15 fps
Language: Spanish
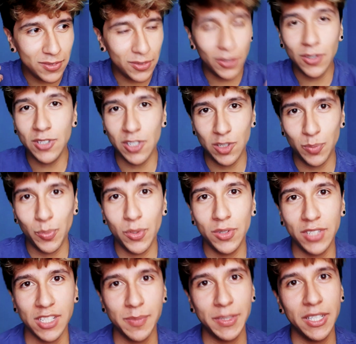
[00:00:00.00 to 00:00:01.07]
todo se los puedo
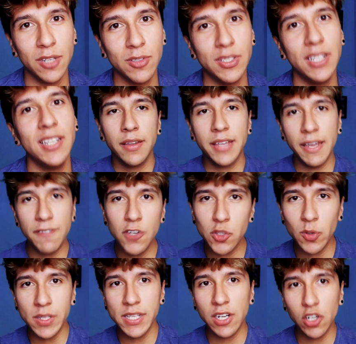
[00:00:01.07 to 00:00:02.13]
transmitir a ustedes. ¿Qué
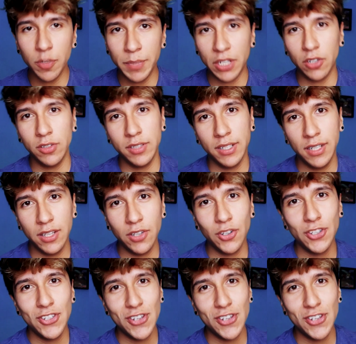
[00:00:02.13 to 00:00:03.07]
busco hacer con mi contenido?